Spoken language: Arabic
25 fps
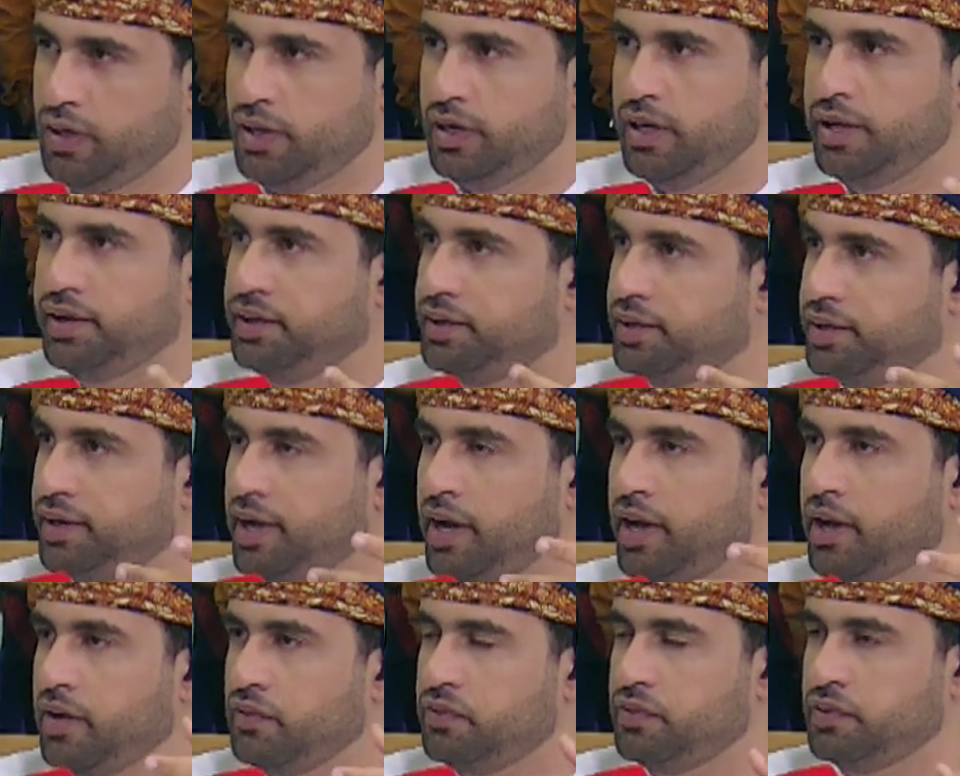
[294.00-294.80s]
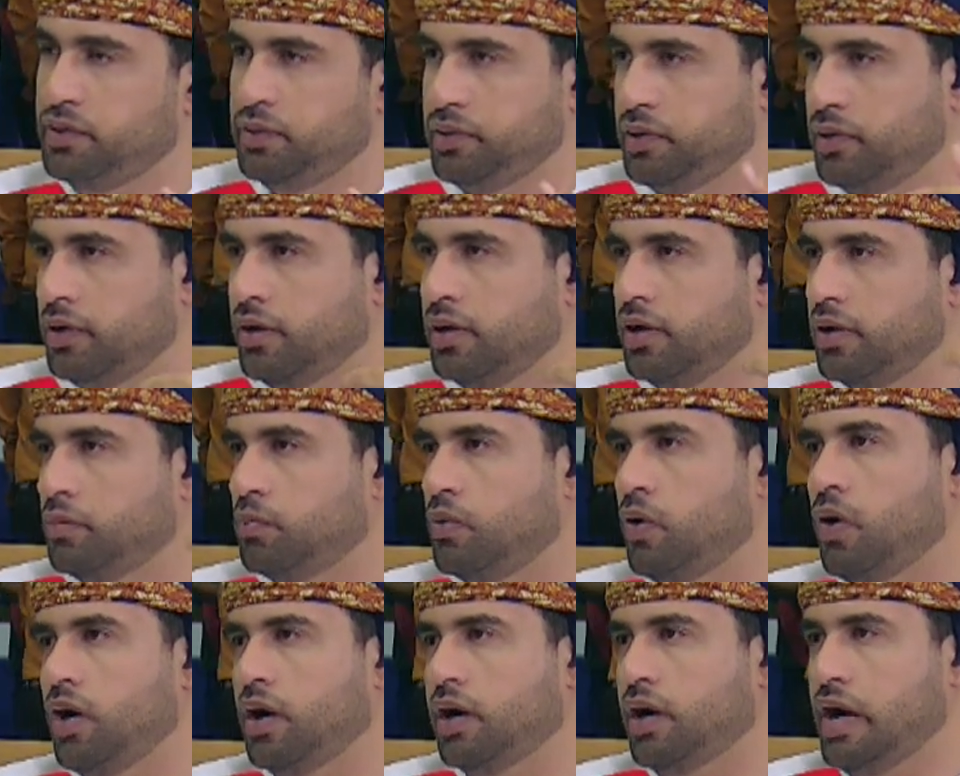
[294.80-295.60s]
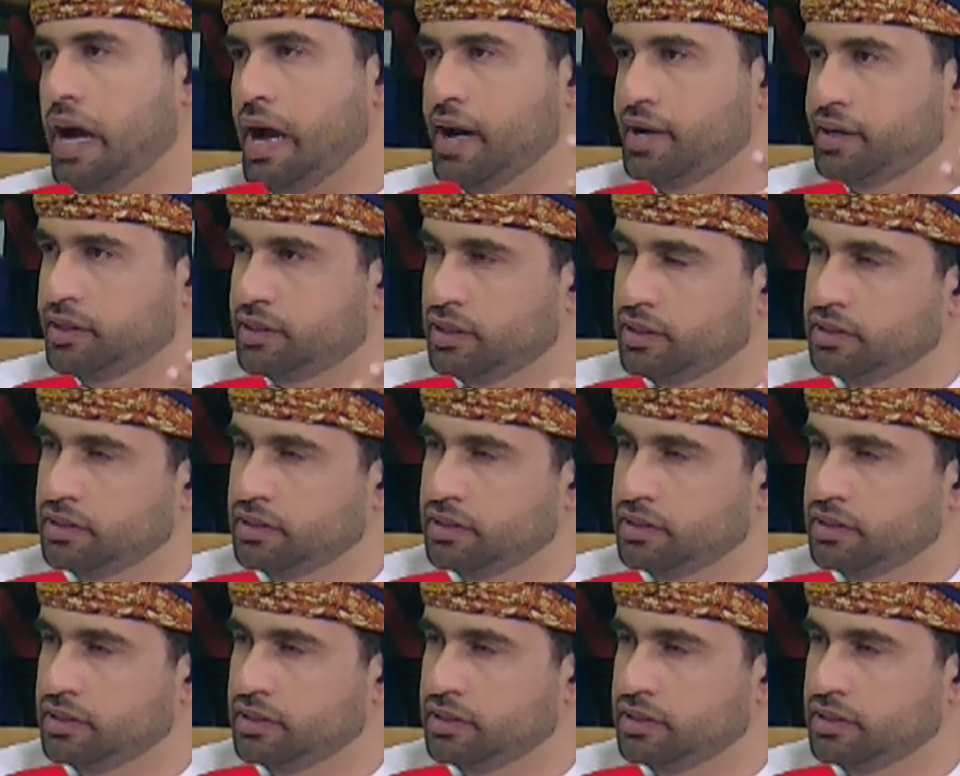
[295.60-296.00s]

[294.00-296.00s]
لأن نعرف أنه المواقع عادة